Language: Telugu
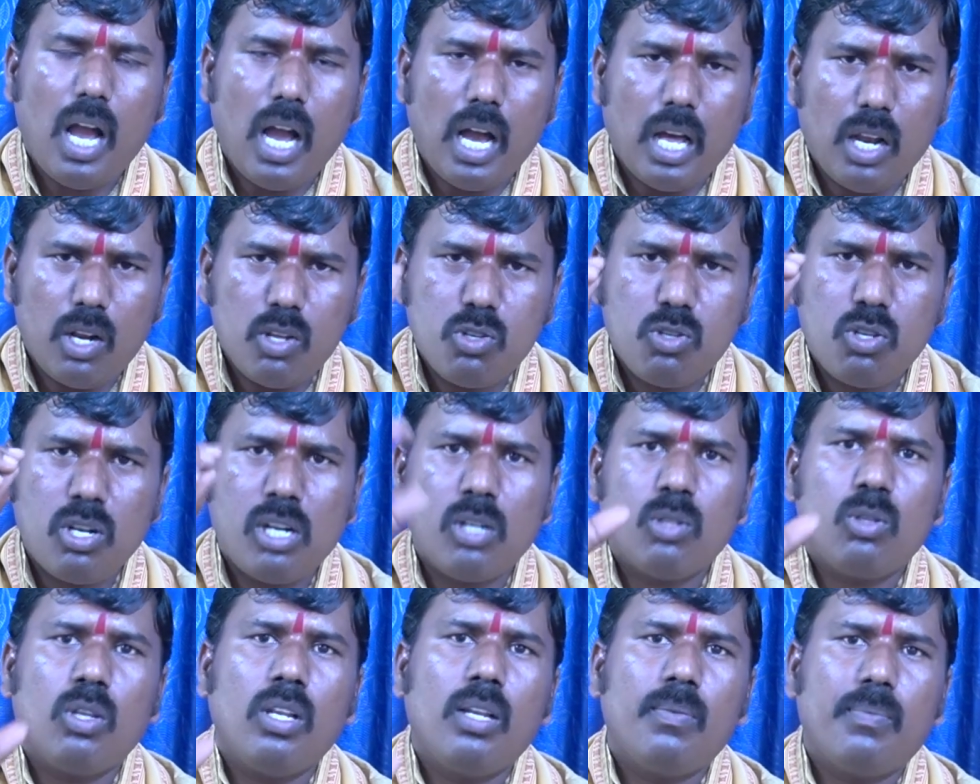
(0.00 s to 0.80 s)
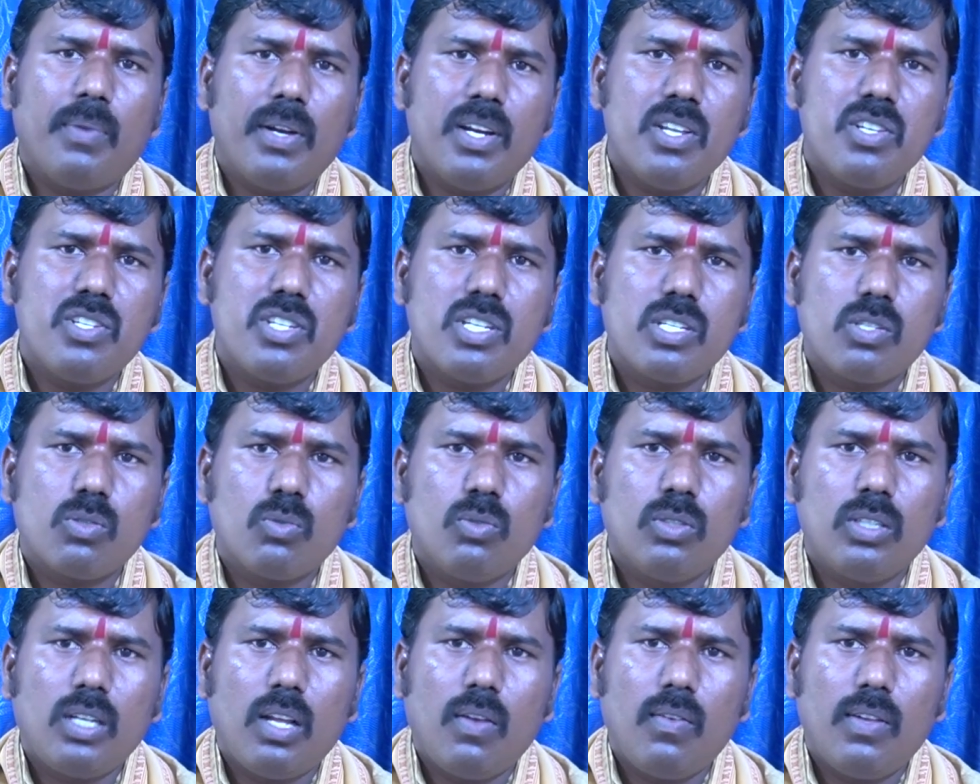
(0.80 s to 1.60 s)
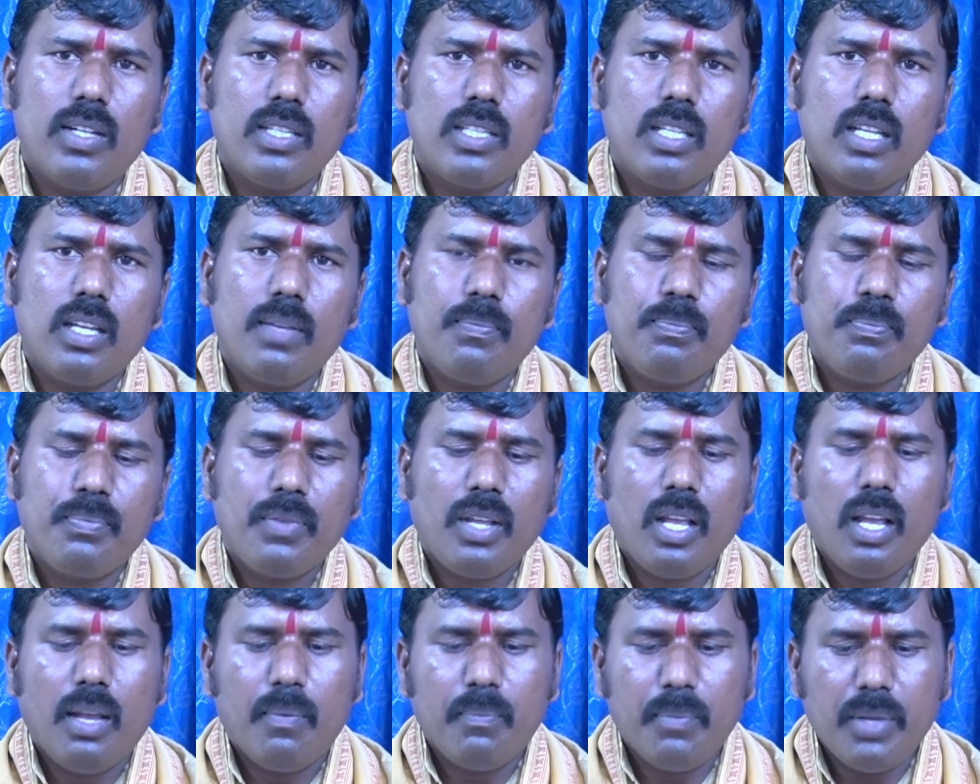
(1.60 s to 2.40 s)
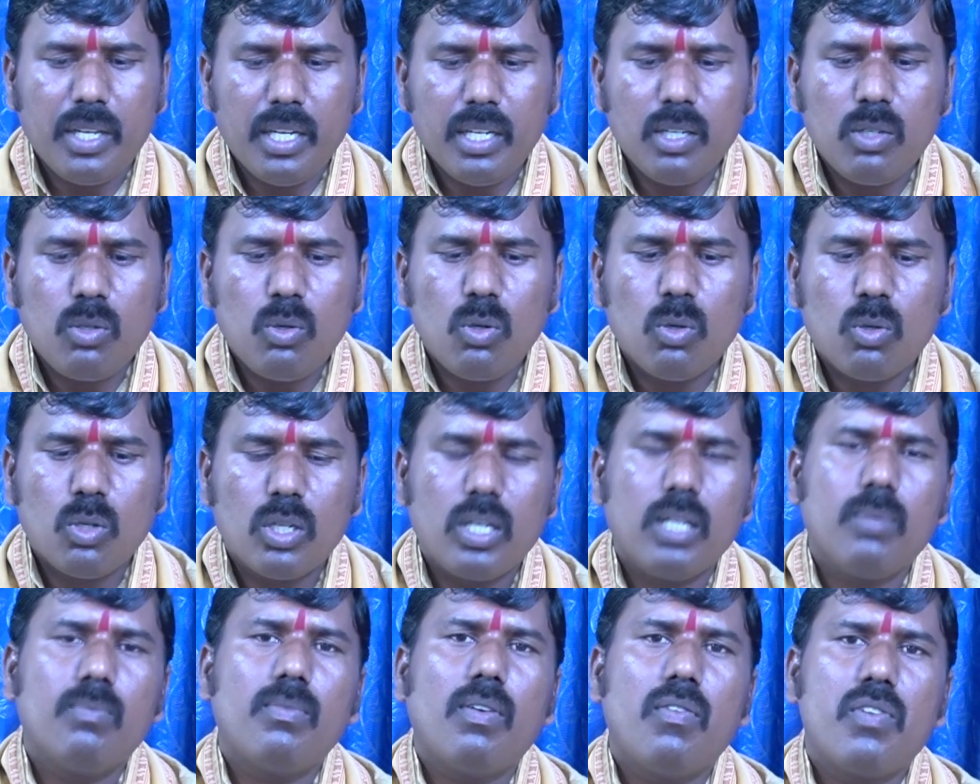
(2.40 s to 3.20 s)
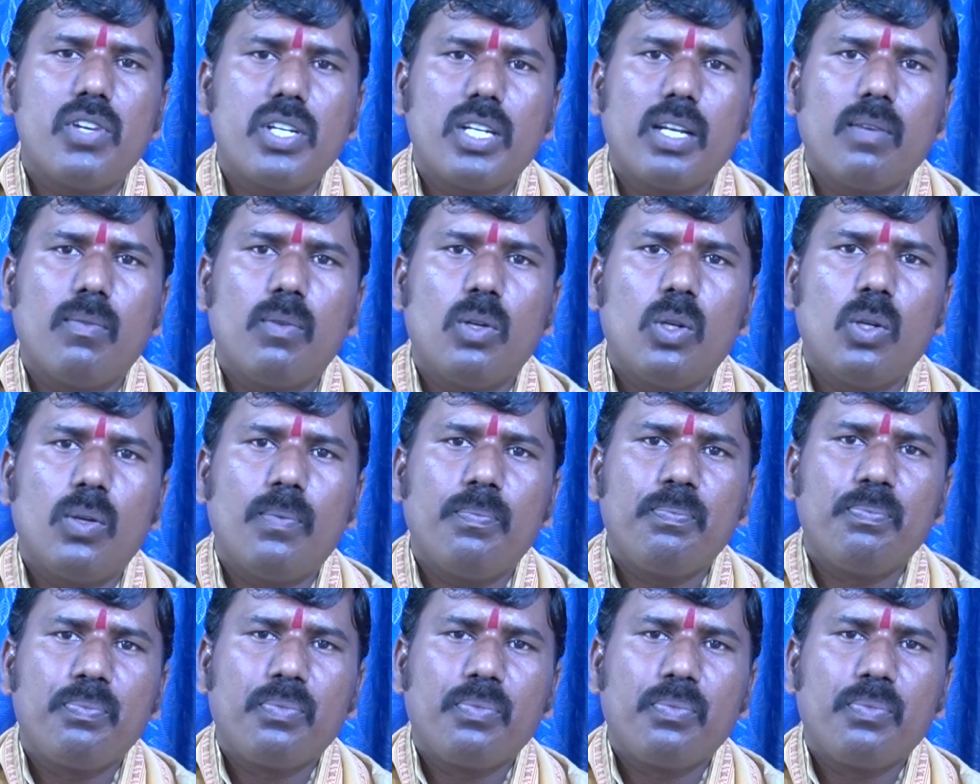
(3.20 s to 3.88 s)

ఆలోచనలతో పని చేసుకుంటూ వెళ్తే మీరు ఇంట్లో కుటుంబ విషయంలో